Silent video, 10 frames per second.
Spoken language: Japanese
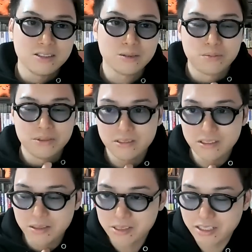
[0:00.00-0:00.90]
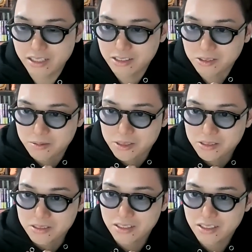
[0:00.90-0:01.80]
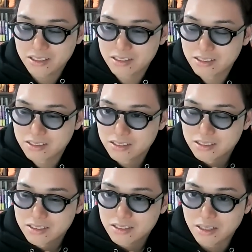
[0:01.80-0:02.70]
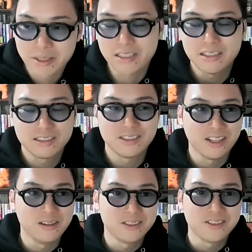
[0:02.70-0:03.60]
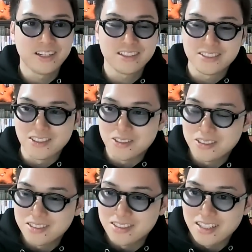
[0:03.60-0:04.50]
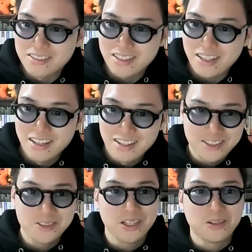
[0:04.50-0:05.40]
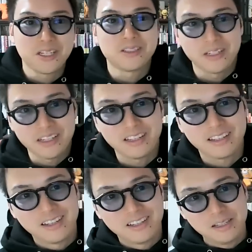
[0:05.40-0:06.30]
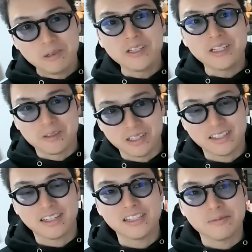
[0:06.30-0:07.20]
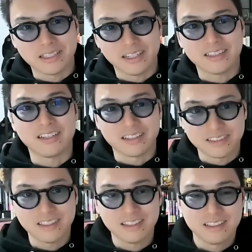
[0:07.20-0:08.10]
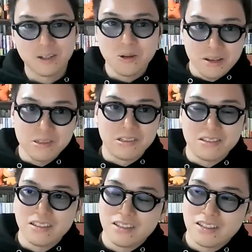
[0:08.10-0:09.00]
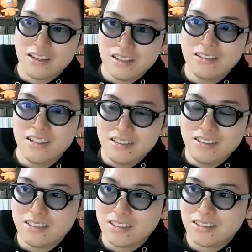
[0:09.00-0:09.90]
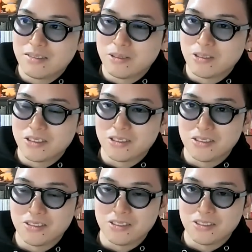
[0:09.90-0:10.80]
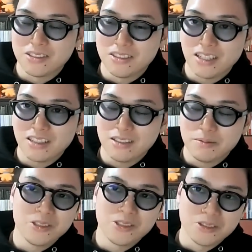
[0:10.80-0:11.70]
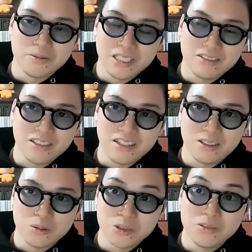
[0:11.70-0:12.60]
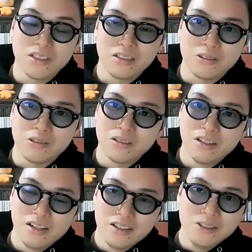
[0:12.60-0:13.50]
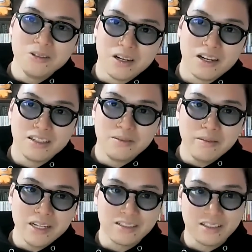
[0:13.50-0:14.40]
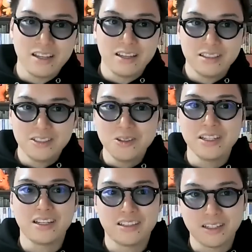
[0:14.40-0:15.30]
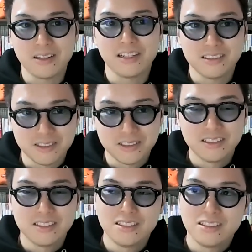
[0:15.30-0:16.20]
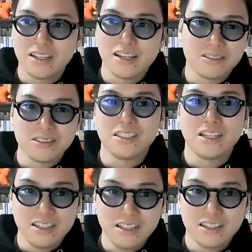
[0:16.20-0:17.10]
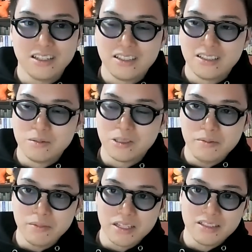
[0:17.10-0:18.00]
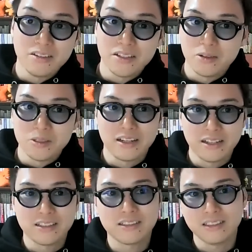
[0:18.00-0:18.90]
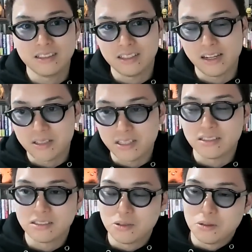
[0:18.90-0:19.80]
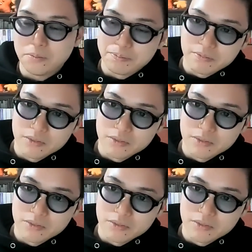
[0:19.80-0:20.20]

あと、プログラム的なところもそうですね。あ、まあいいや。それ、その話するとずれるんで。で、それが2つ目で。で、もう1個はサラリーマンになってからですね。これも、格段に文章力上手な、文章力身についたなと思うんですけど、要は今までって一人でやってたわけですよ。大学時代ね。僕今で行ってるんで6年間大学いたんですけど、